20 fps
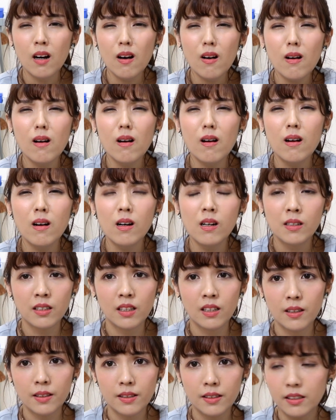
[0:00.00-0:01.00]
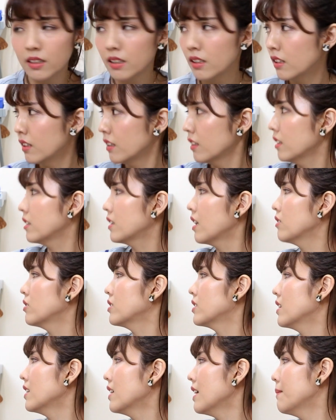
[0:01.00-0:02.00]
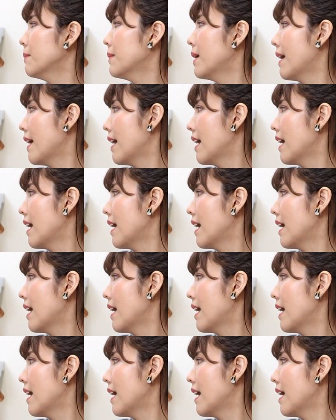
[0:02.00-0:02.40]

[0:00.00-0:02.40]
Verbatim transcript: 哇，你到底在干嘛？